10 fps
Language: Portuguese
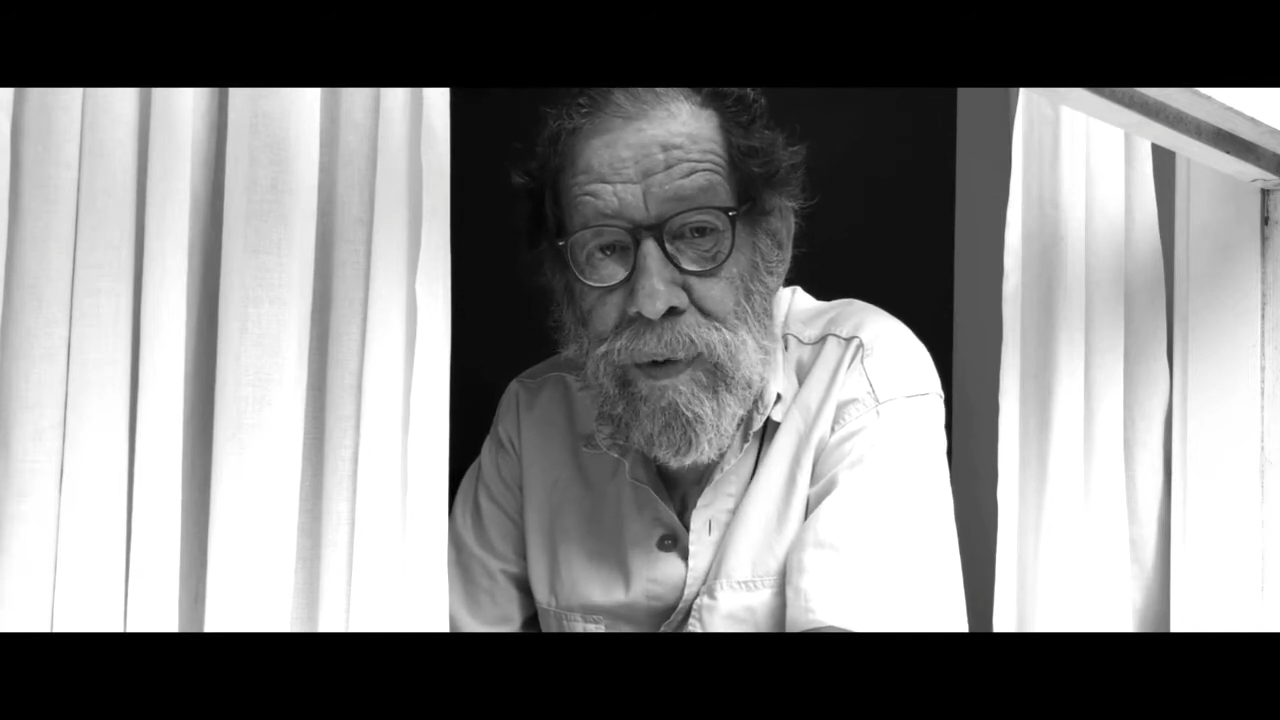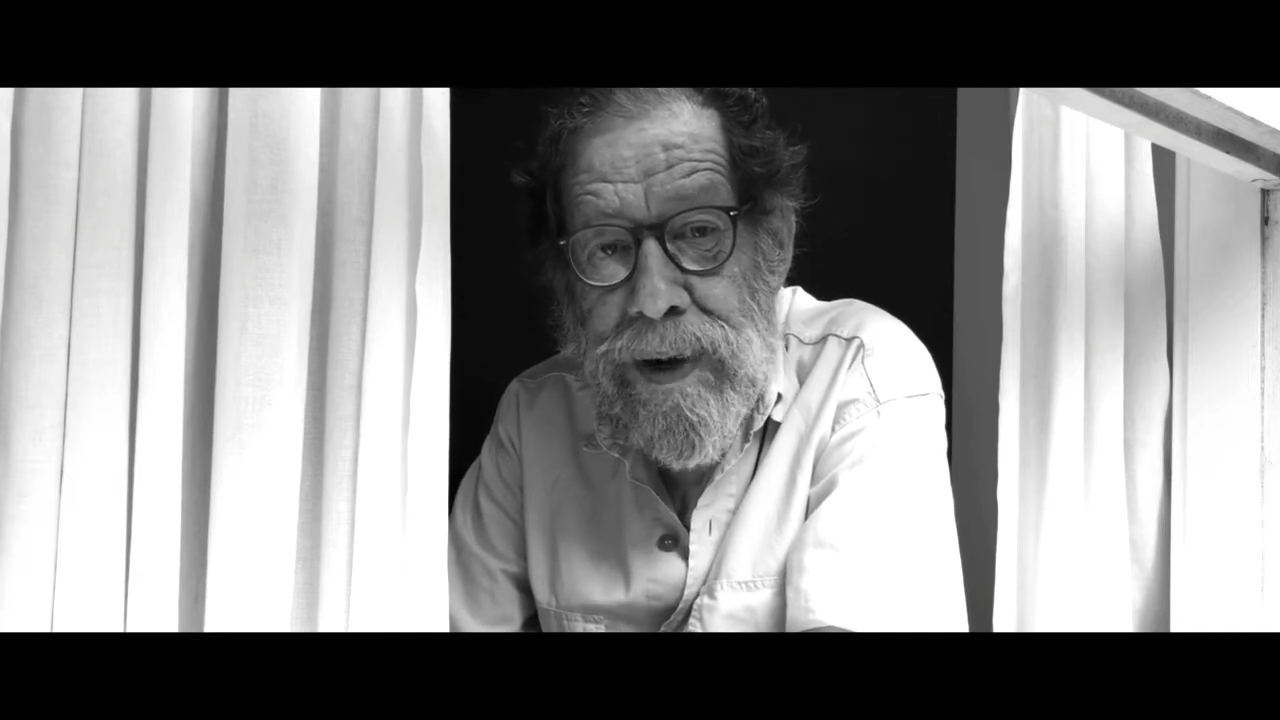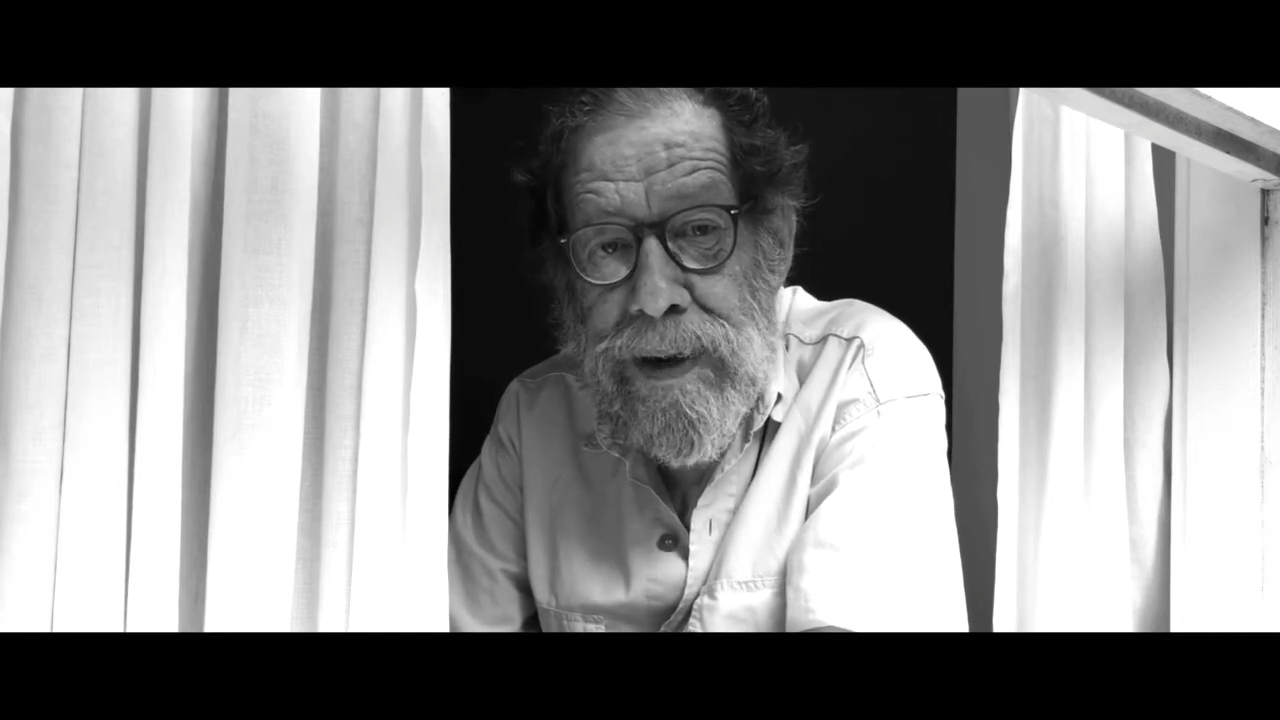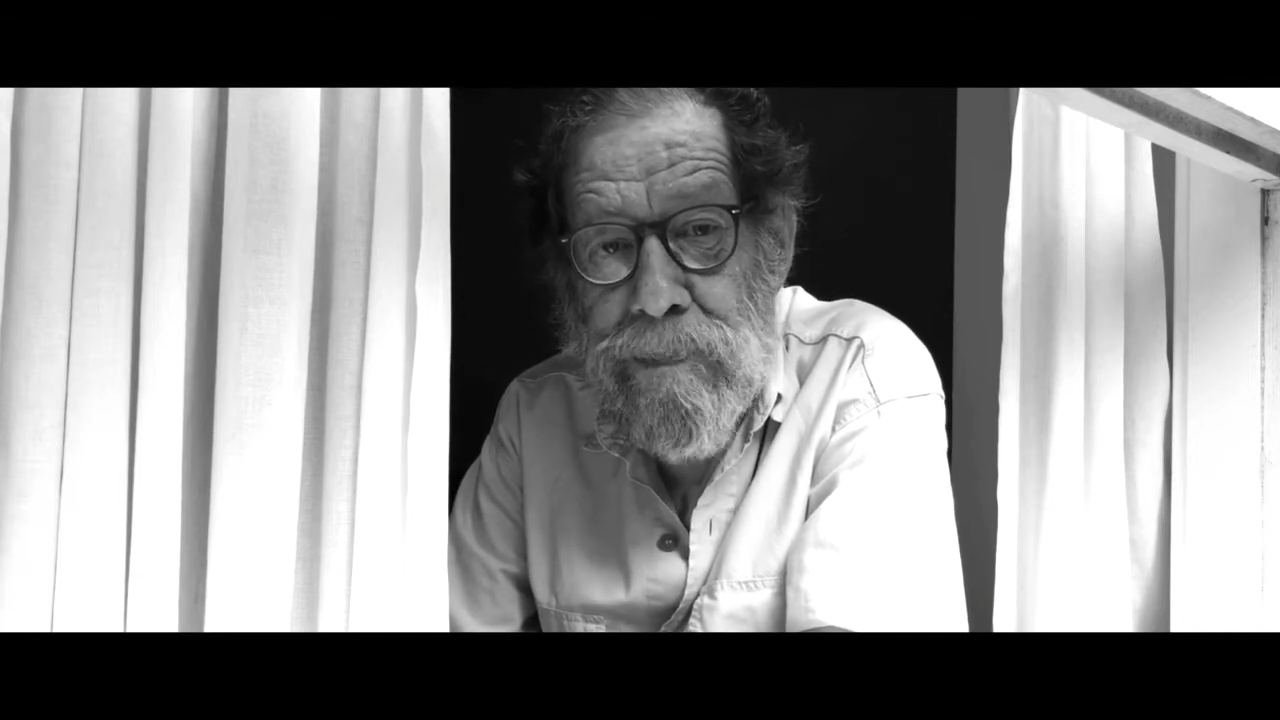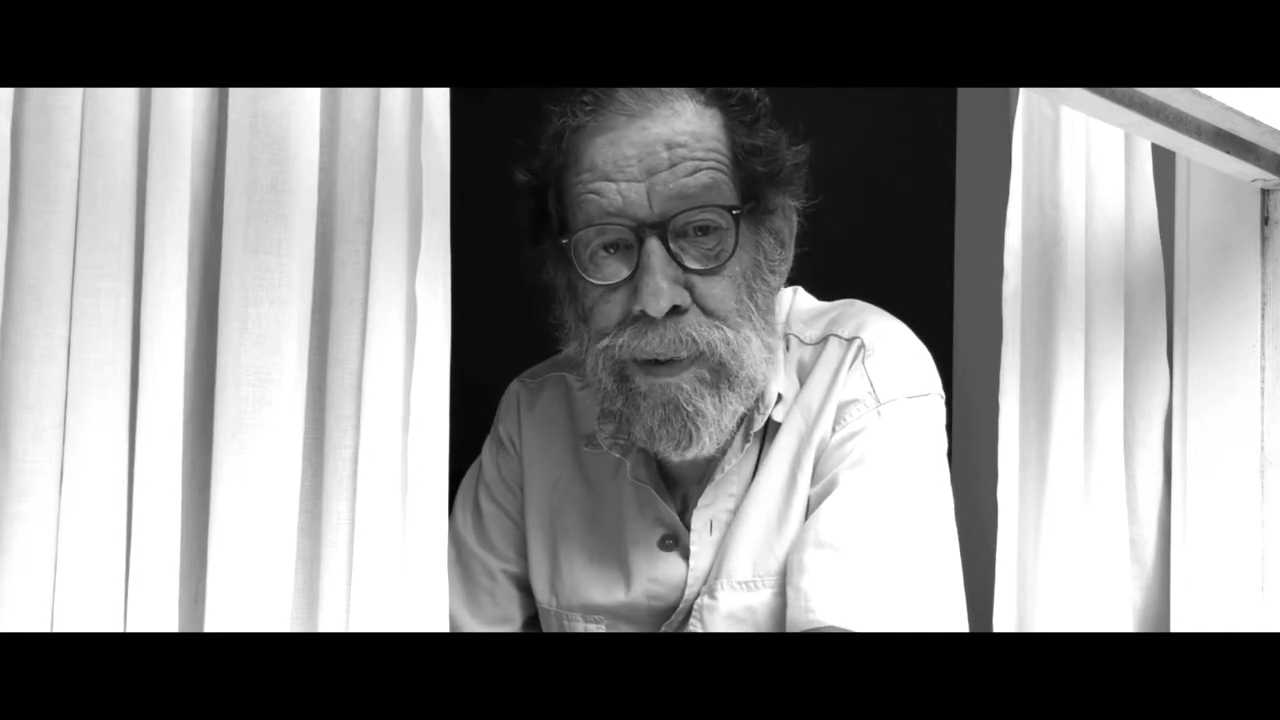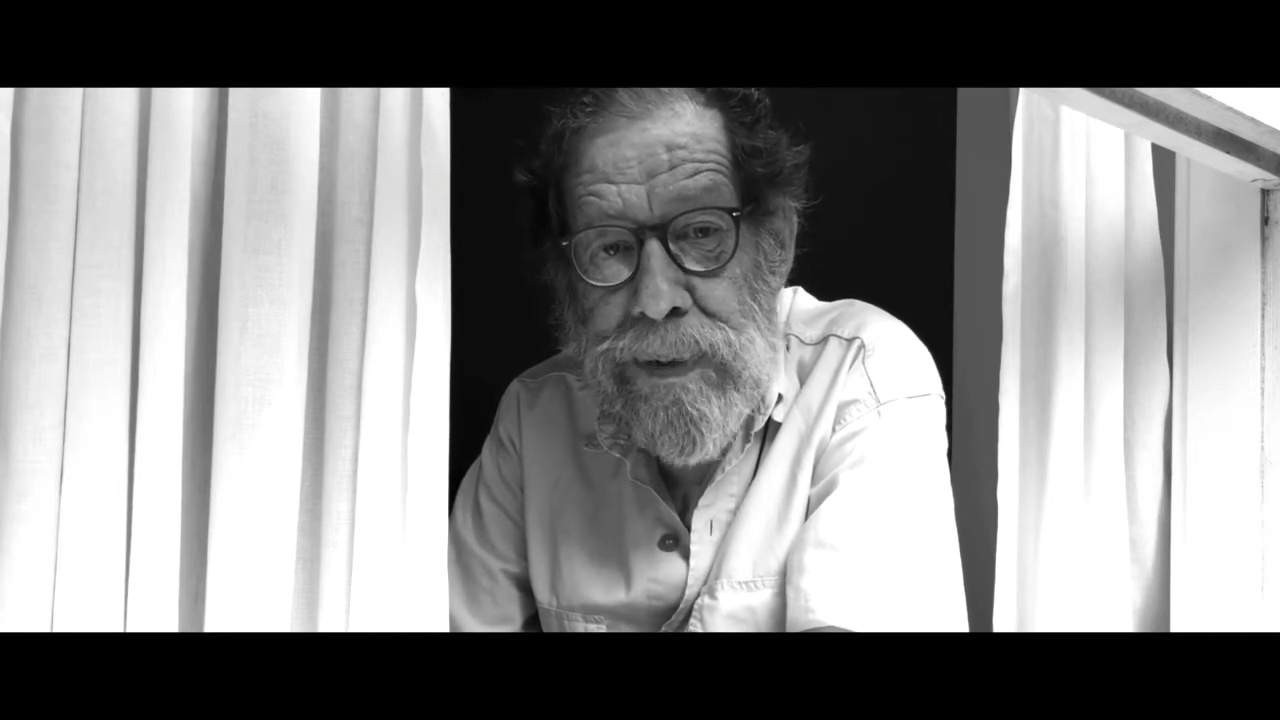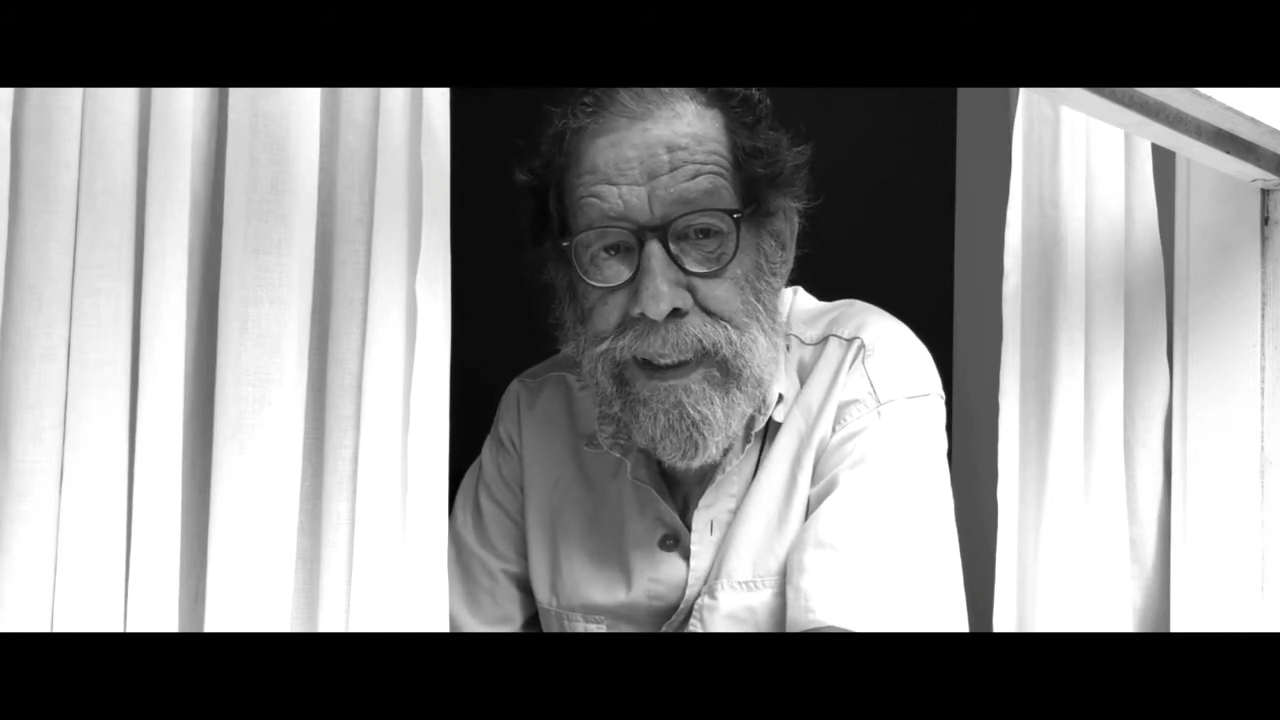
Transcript: Campo de